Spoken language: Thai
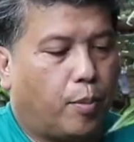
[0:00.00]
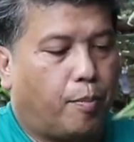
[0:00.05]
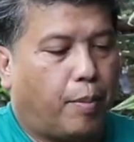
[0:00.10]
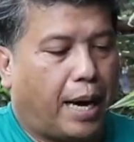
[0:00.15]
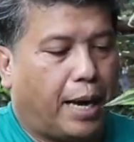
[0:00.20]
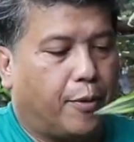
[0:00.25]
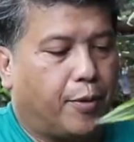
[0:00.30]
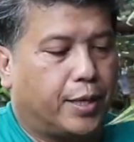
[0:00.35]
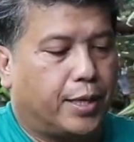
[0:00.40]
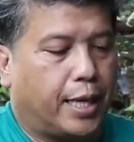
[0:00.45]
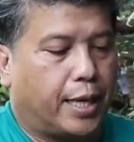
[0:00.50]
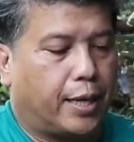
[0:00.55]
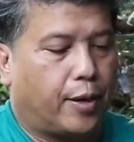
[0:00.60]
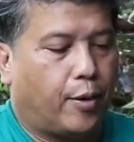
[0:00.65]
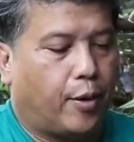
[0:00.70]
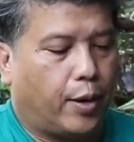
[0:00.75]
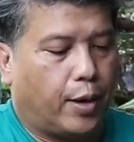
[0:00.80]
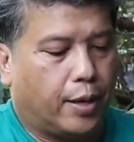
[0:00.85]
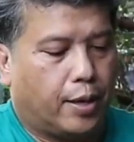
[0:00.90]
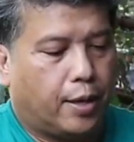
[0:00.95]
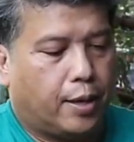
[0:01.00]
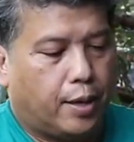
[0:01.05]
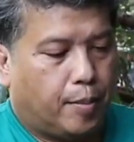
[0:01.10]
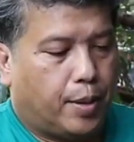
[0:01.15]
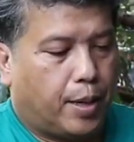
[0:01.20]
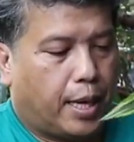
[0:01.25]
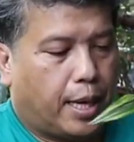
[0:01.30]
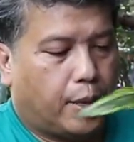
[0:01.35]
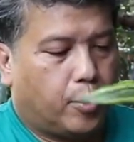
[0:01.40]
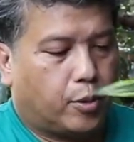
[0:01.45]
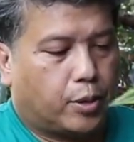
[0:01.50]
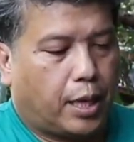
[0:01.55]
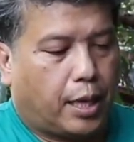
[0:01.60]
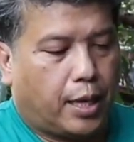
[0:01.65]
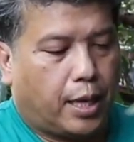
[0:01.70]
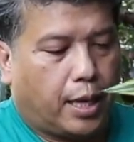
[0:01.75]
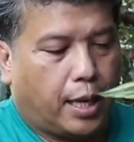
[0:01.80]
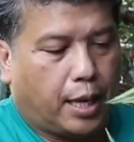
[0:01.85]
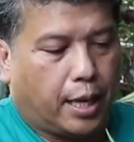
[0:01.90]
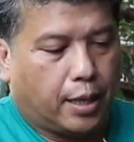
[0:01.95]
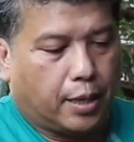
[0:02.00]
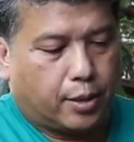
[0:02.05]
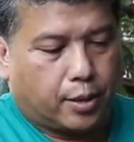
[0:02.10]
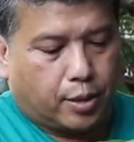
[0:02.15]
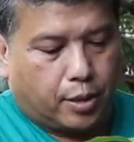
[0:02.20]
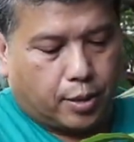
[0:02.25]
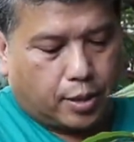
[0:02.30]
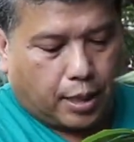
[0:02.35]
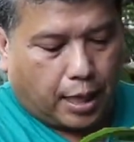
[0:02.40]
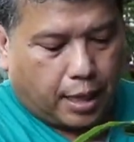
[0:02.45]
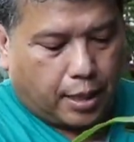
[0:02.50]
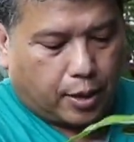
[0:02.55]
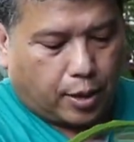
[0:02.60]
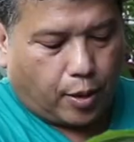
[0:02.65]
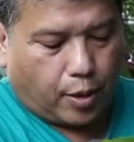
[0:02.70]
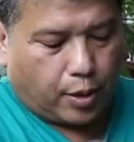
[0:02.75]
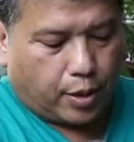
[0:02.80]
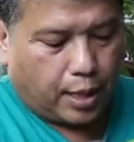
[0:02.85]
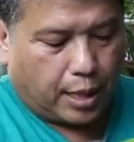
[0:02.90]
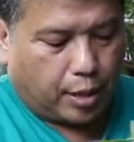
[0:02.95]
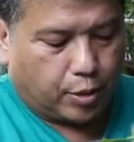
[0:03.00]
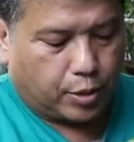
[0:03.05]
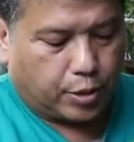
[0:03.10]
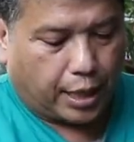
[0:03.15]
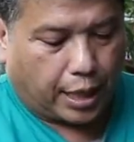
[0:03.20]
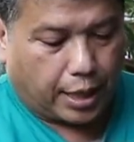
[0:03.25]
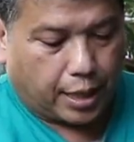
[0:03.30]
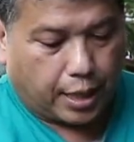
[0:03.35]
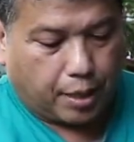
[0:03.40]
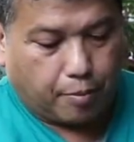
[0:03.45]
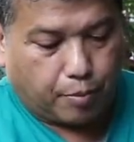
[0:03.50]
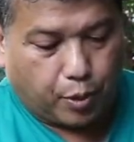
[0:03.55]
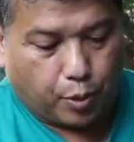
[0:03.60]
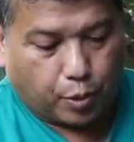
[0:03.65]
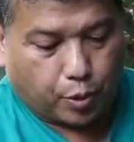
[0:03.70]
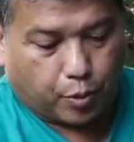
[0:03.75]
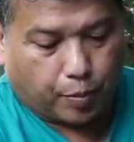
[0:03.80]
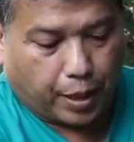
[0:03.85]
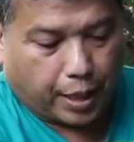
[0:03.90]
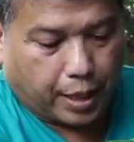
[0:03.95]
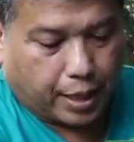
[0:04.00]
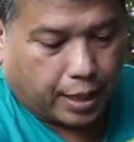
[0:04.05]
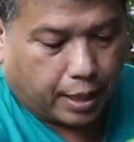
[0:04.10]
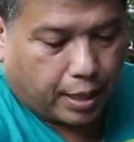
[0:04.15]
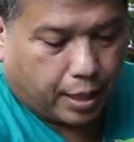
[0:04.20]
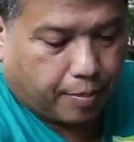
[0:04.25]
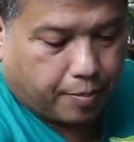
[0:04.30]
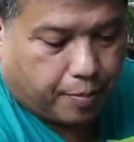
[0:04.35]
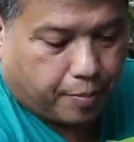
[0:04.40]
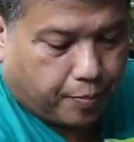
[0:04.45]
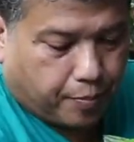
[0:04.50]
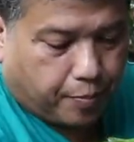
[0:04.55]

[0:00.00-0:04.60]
รวบใบไว้เล็กน้อย เพื่อให้ทุกท่านได้เห็นขั้นตอนที่เราใส่ดินปลูกลงไปนะครับ